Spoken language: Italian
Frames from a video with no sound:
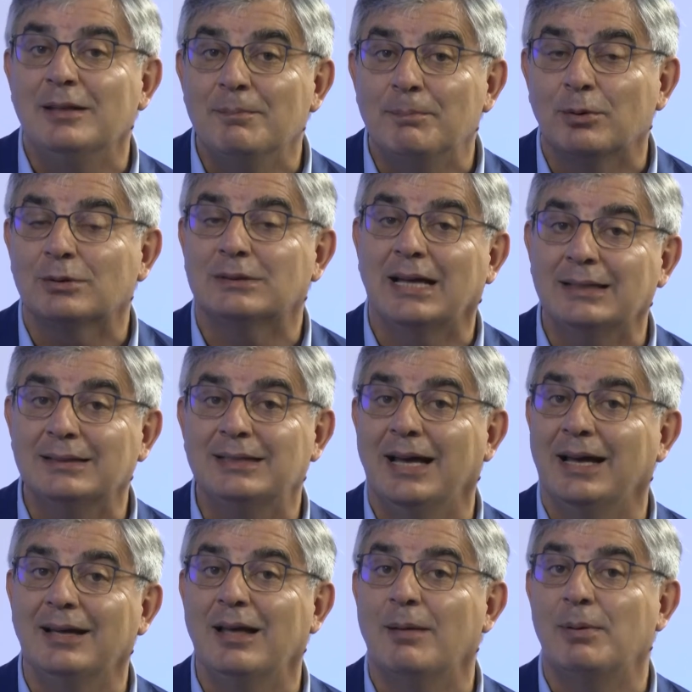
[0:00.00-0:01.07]
importanti
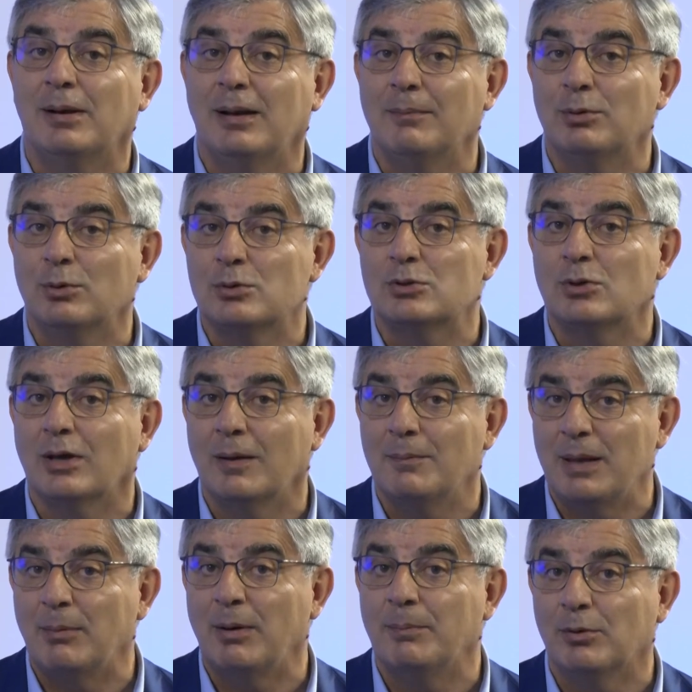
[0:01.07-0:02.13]
anche per l'Abruzzo che
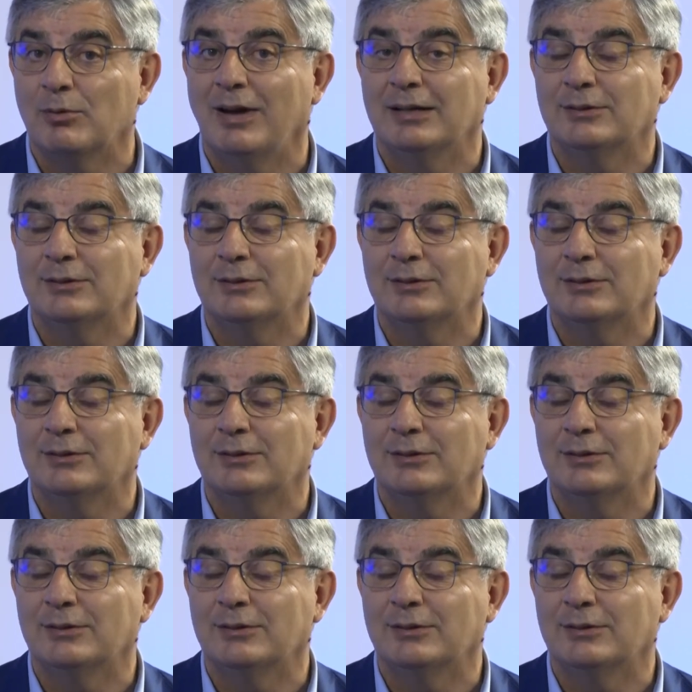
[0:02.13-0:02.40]
abbiamo eh, approvato. Alla